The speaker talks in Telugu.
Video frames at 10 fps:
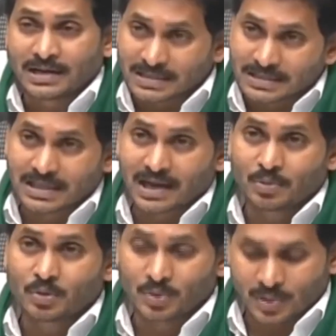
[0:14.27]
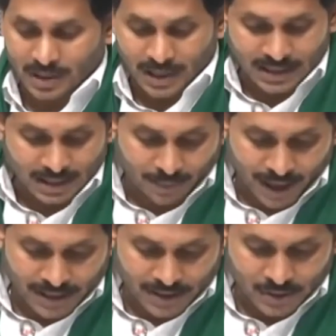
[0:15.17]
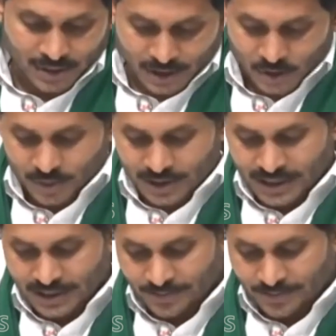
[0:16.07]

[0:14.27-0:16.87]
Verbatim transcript: ఇస్తాము అన్న మాటకు కట్టుబడి